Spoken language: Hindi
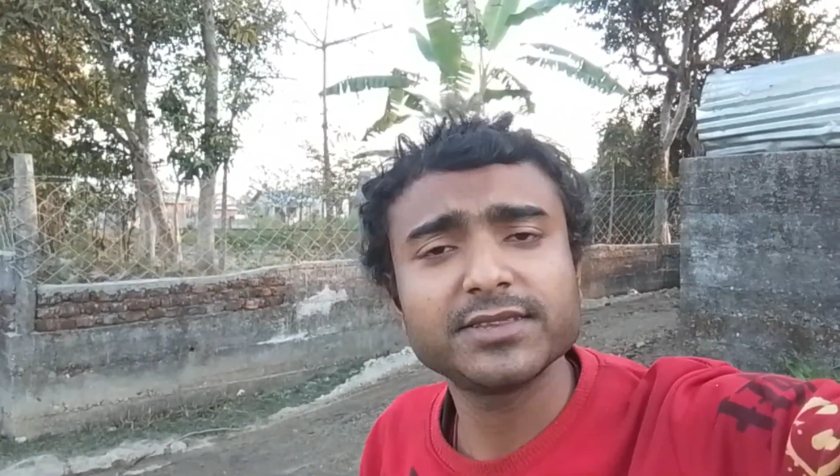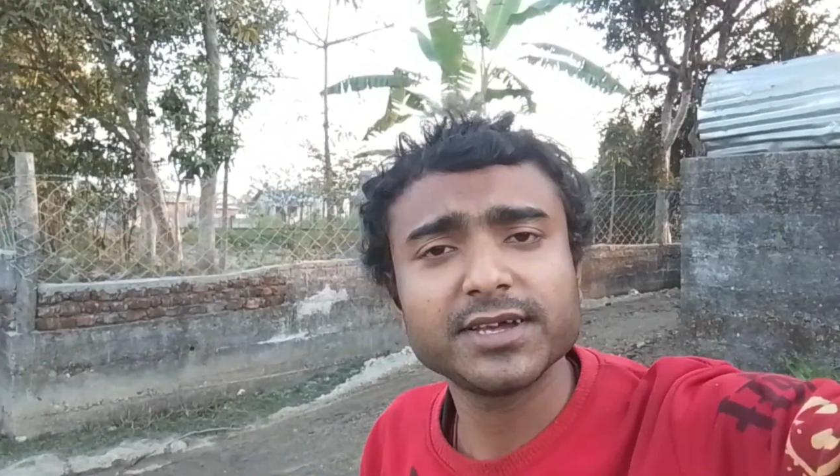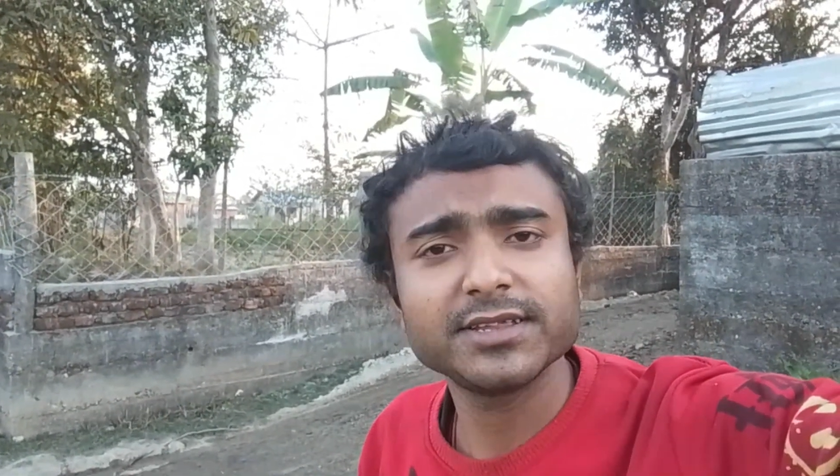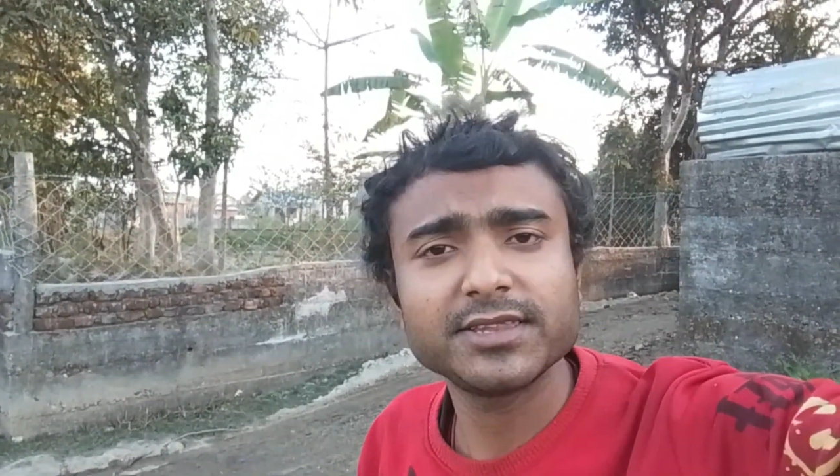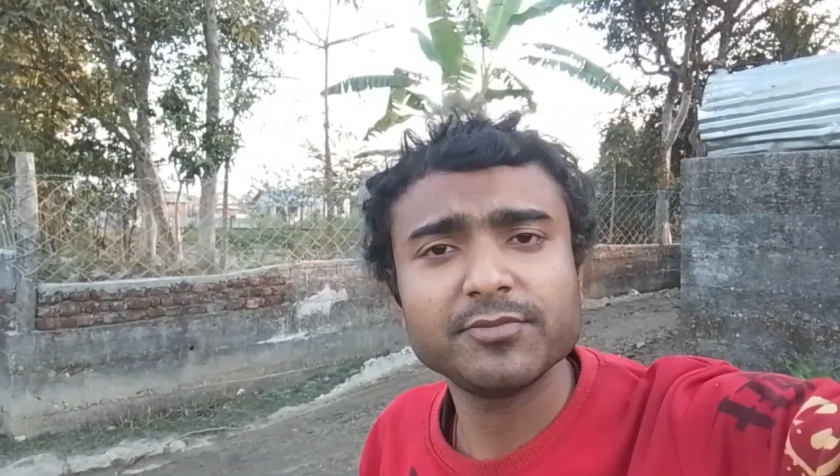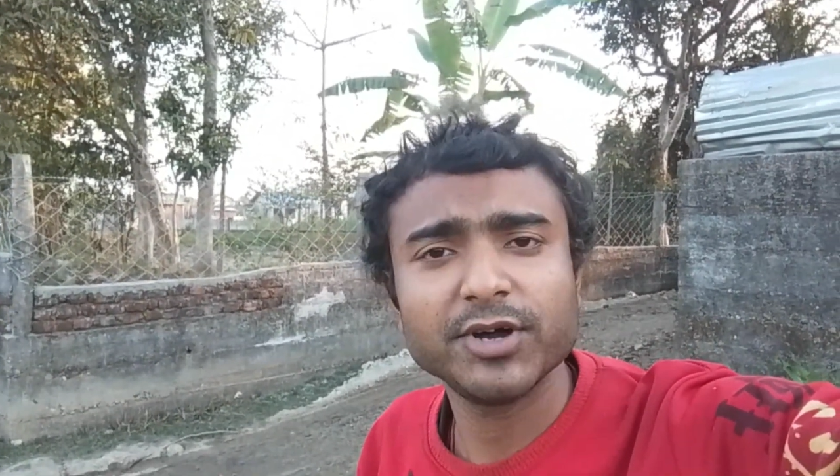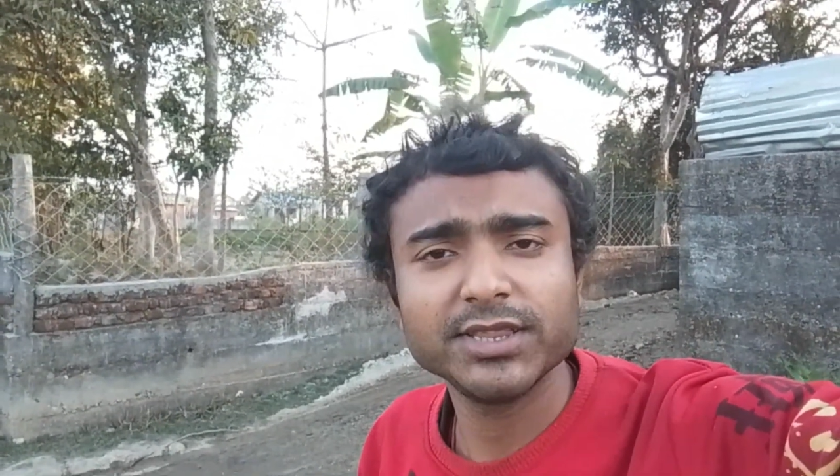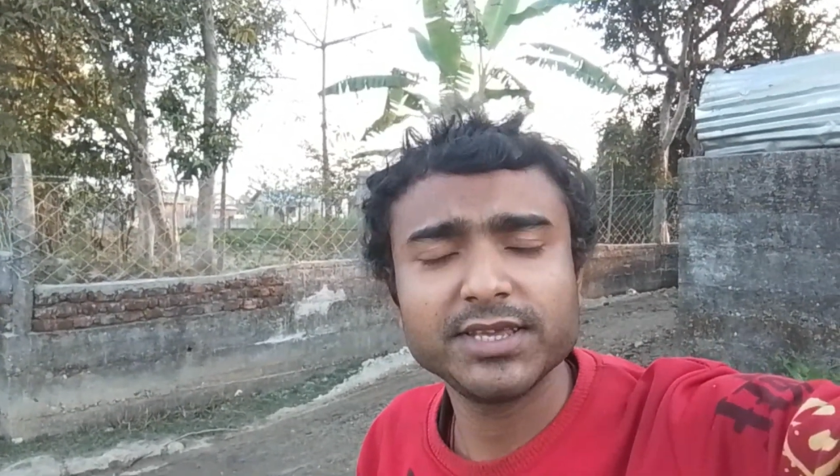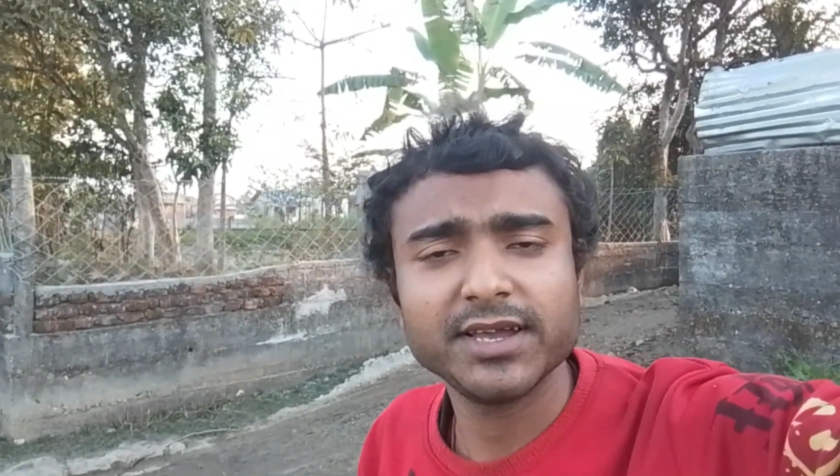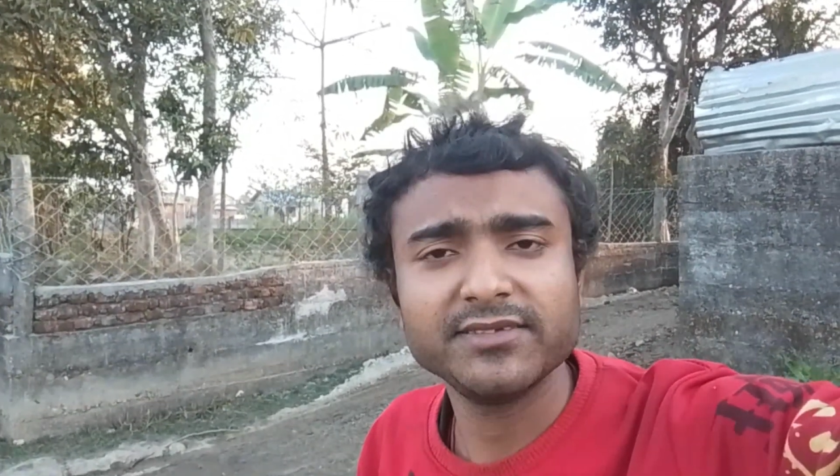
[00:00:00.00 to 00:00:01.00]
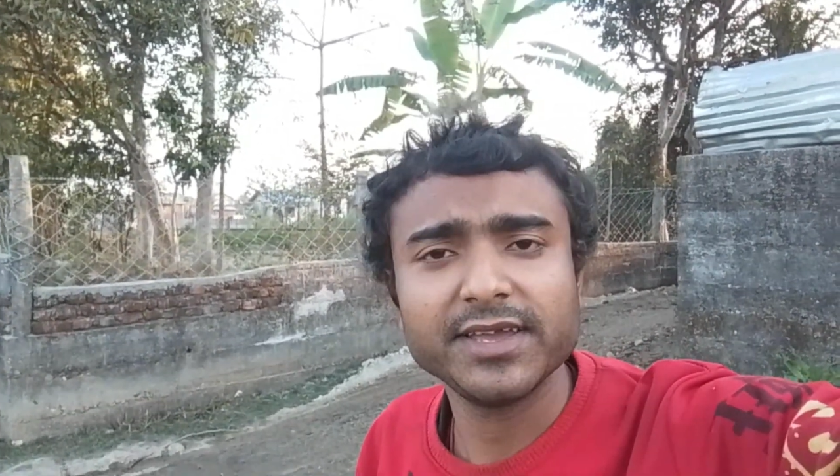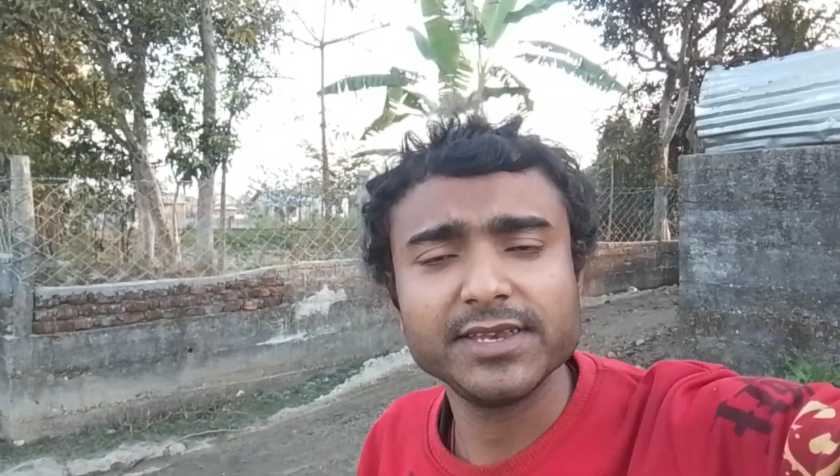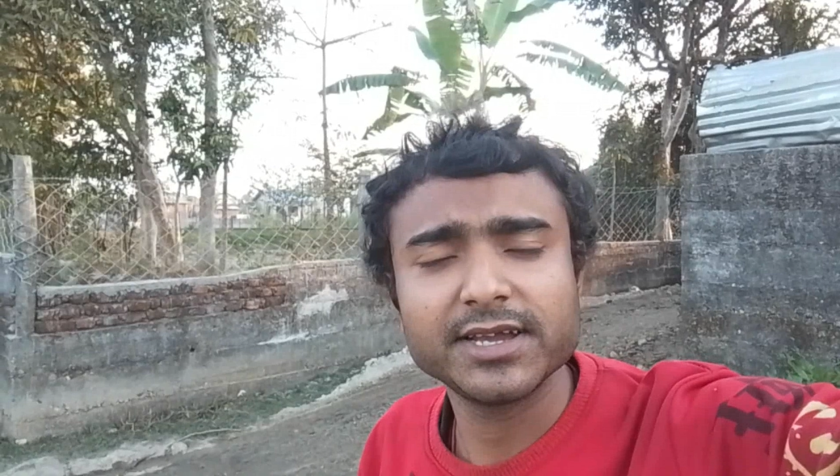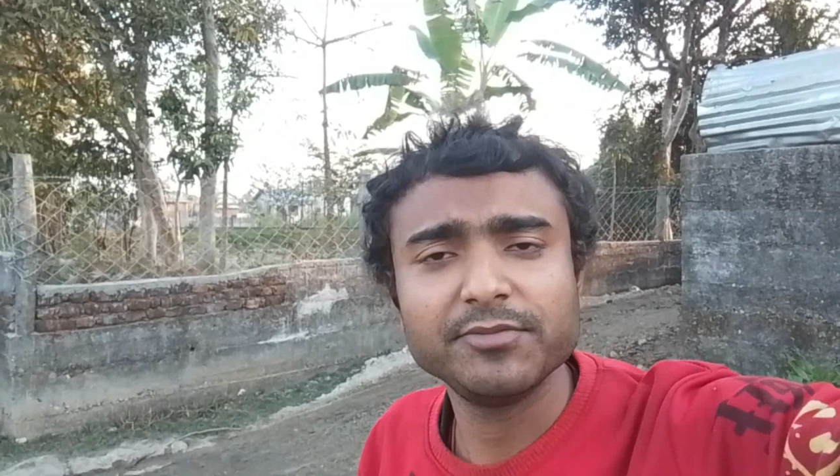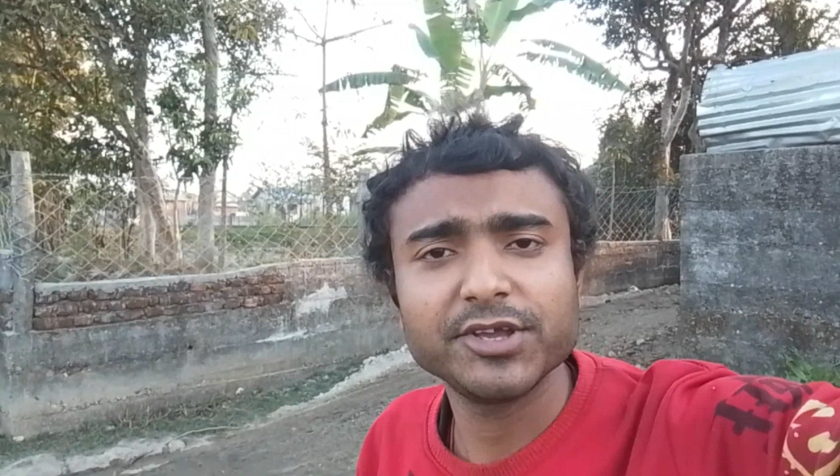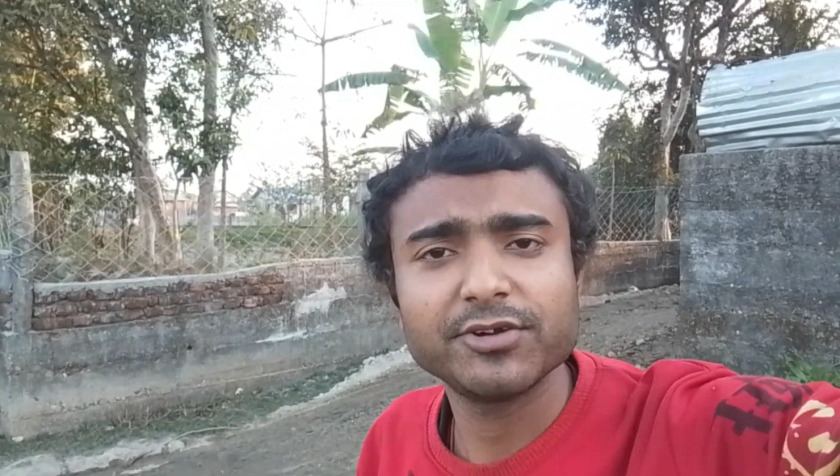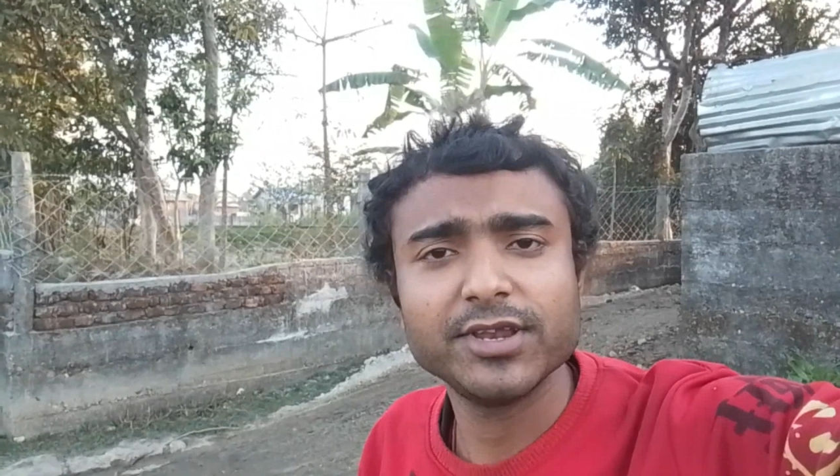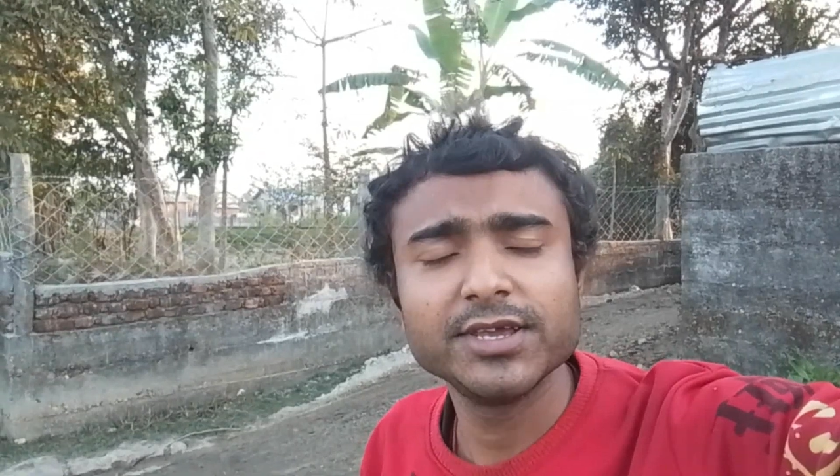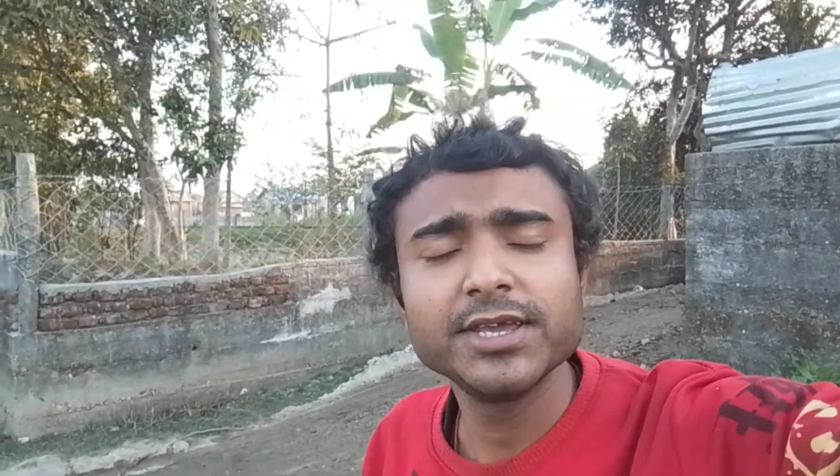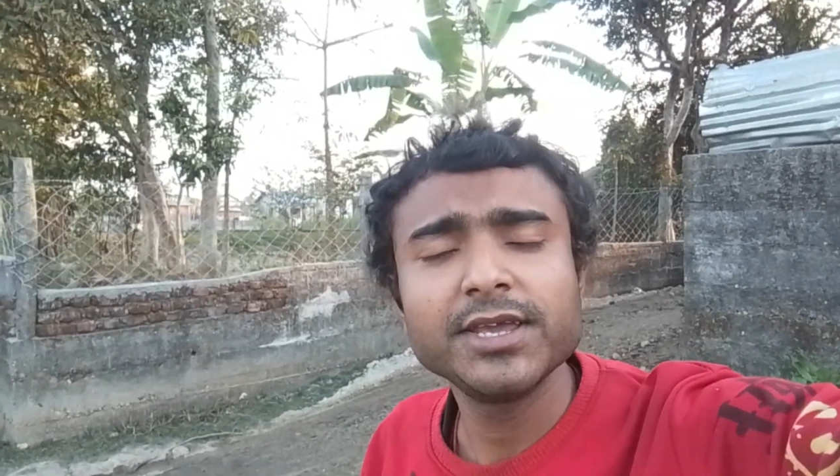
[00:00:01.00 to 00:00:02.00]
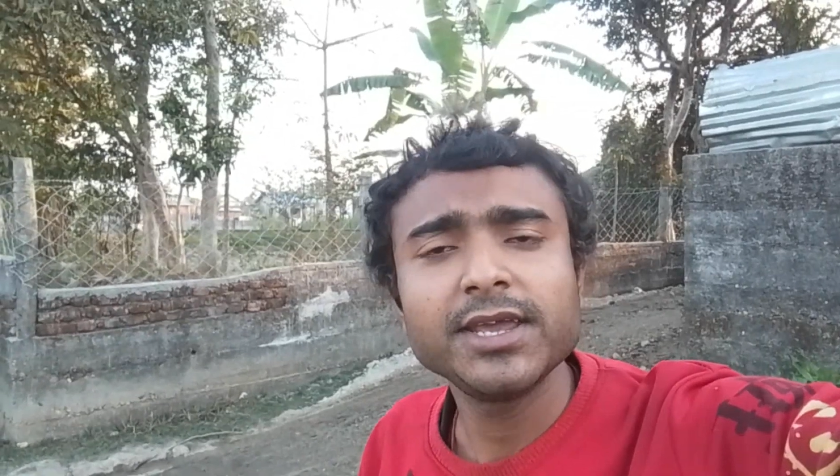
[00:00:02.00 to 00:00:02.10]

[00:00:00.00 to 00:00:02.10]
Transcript: किस तरह से बंद किया जाए इनकमिंग कॉल